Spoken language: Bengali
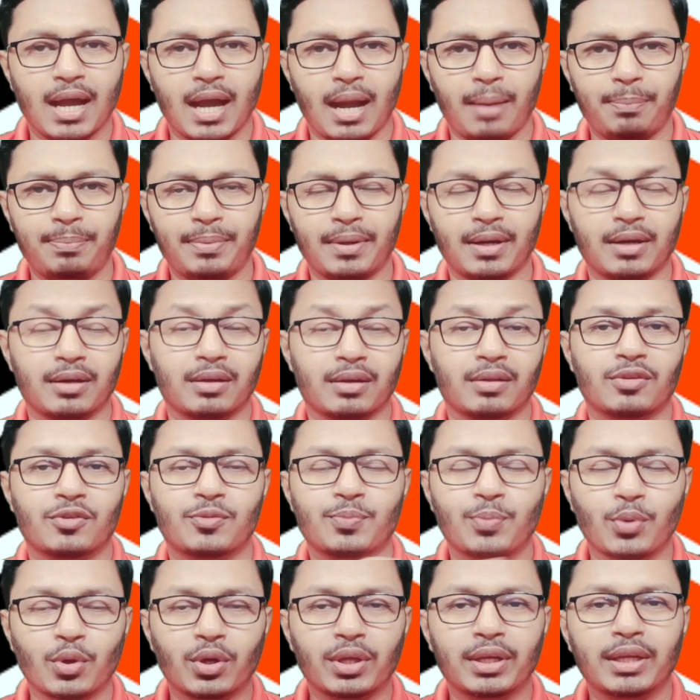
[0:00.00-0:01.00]
আপনার
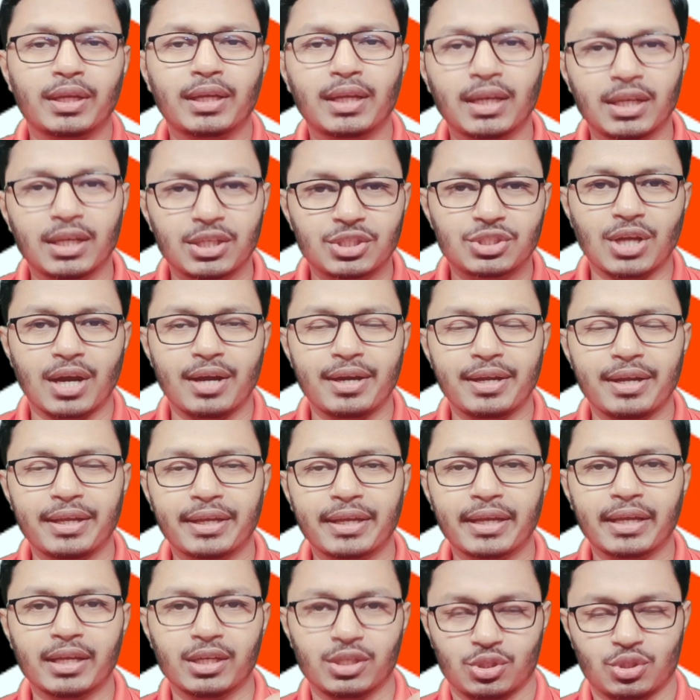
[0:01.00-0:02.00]
স্পোকেন ইংলিশ
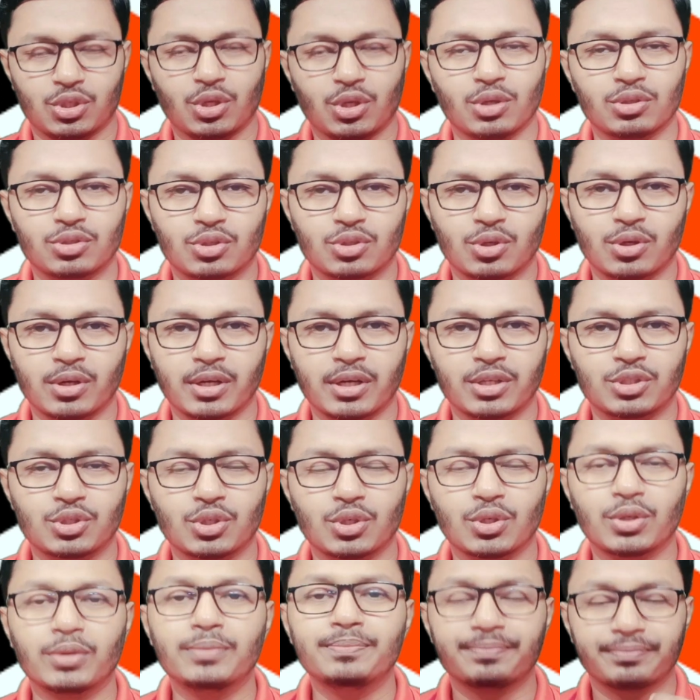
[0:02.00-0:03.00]
জার্নিকে সহজ করার
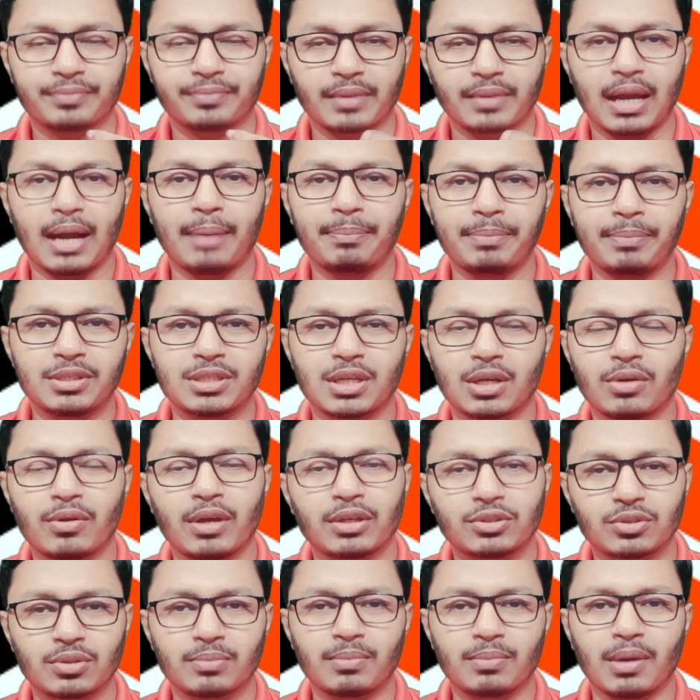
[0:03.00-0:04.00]
জন্য আপনি যেন
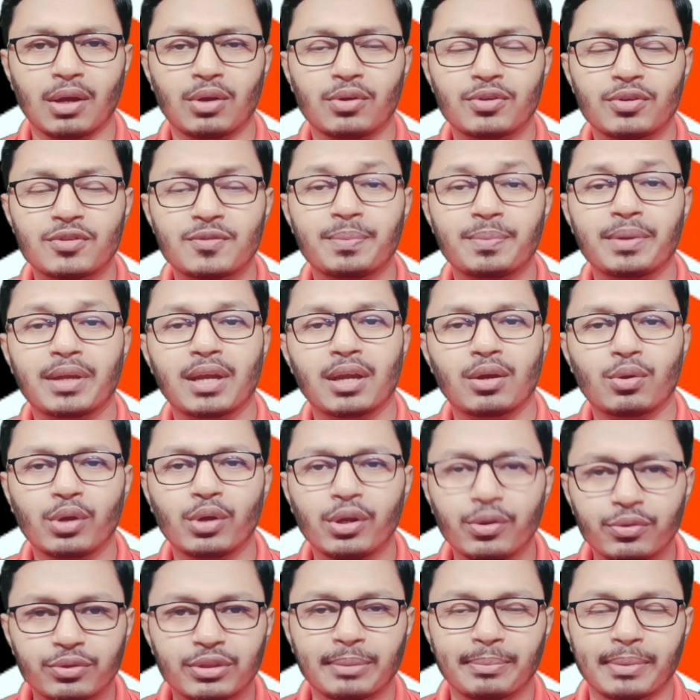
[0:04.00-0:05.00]
একজন ভালো স্পিকার
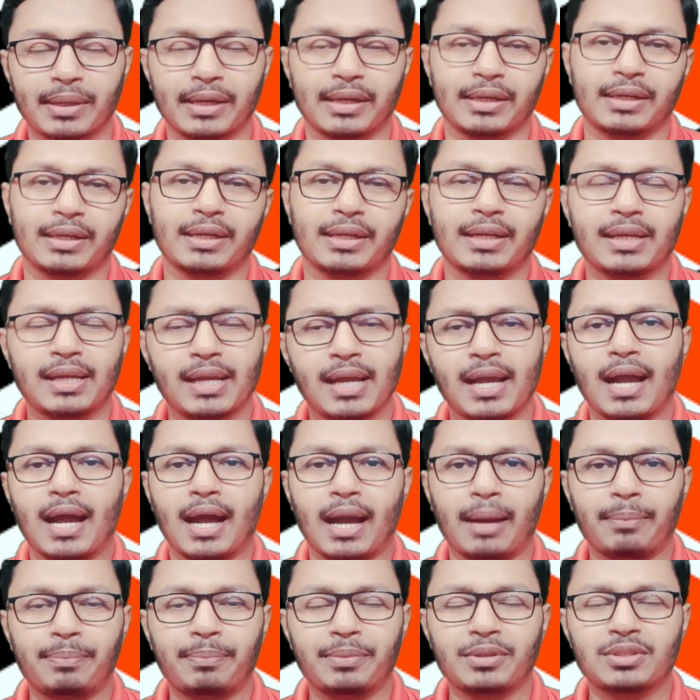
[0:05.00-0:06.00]
হয়ে উঠতে পারেন
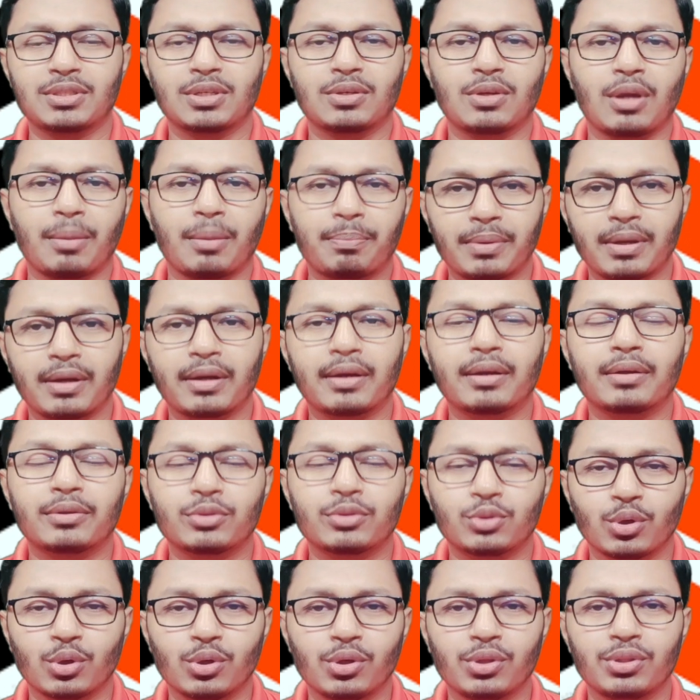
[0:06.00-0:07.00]
আপনি যেন আপনার
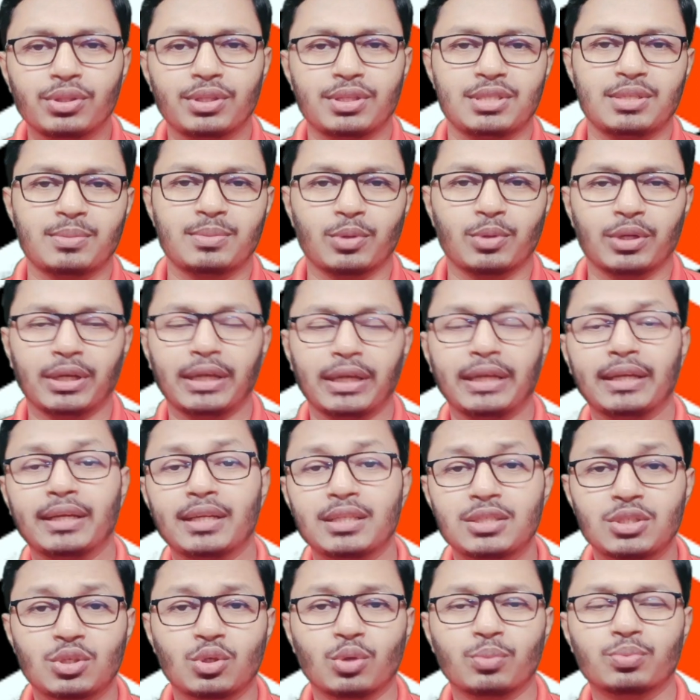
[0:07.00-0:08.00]
দৈনন্দিন জীবনে
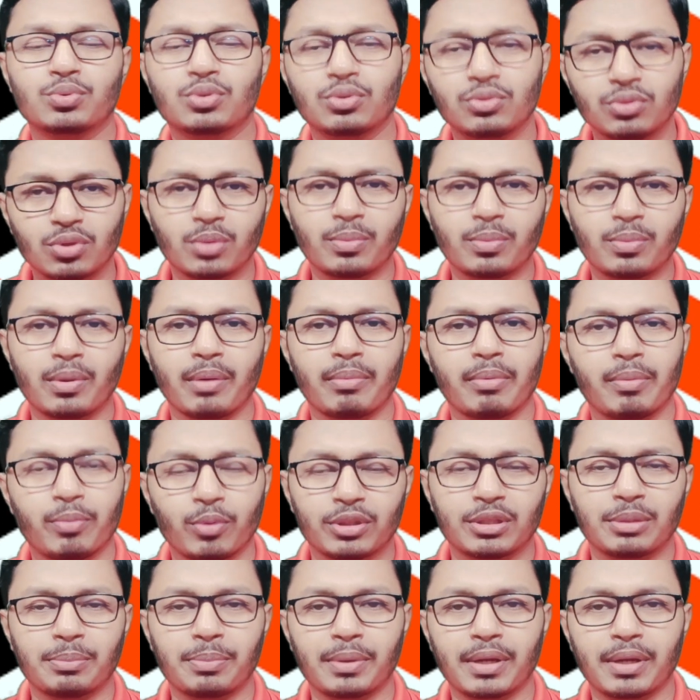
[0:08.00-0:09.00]
ইংরেজি খুব সুন্দরভাবে
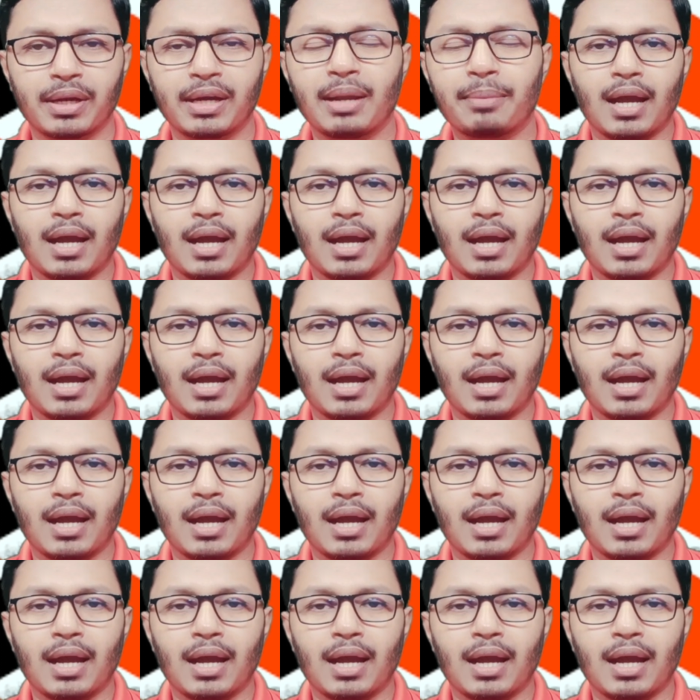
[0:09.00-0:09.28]
বলতে পারেন